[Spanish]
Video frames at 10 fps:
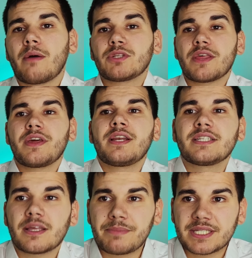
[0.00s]
vamos a hacer en
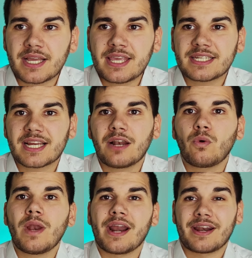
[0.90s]
esta pestaña es
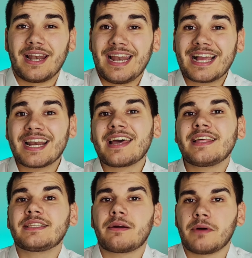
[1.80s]
calcular la carga
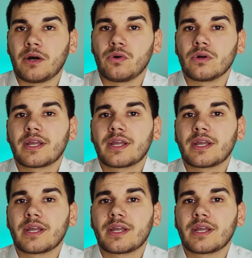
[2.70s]
de trabajo